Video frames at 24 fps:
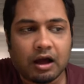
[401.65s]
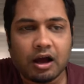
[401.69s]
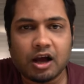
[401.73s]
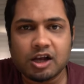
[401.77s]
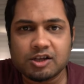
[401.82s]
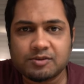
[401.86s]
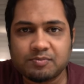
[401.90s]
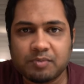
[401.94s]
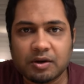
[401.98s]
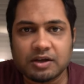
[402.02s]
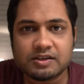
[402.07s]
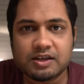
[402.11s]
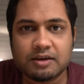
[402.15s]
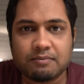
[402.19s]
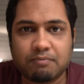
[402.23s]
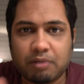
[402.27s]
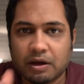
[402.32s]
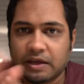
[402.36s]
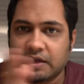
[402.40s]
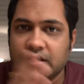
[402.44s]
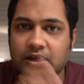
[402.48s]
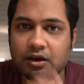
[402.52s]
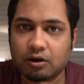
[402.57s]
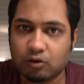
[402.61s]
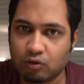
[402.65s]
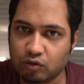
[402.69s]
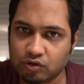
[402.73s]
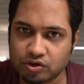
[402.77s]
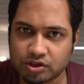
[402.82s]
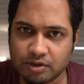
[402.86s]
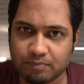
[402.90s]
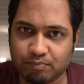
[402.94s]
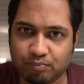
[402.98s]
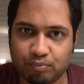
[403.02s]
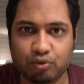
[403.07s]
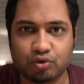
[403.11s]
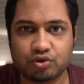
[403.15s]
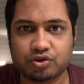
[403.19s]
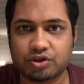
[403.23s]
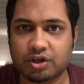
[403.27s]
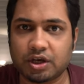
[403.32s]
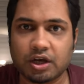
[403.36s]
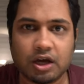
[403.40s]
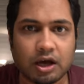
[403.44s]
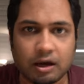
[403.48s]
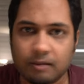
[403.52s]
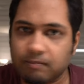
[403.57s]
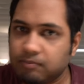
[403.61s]
आसपास के भैया लोगों से पूछ
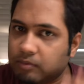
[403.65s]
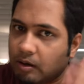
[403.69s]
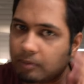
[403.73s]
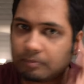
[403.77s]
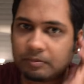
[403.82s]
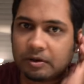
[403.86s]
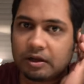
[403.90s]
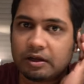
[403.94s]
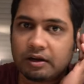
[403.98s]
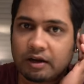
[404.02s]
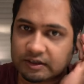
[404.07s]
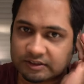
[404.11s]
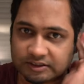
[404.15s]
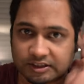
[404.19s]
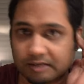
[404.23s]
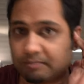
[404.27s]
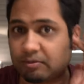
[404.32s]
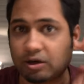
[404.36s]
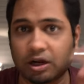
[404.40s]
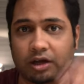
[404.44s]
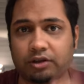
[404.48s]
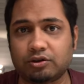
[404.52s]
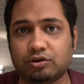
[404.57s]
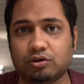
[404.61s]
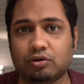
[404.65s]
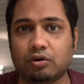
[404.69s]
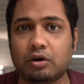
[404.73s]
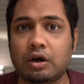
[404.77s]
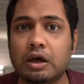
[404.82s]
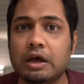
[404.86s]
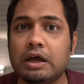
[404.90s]
के आप अपना रास्ता बनाते हो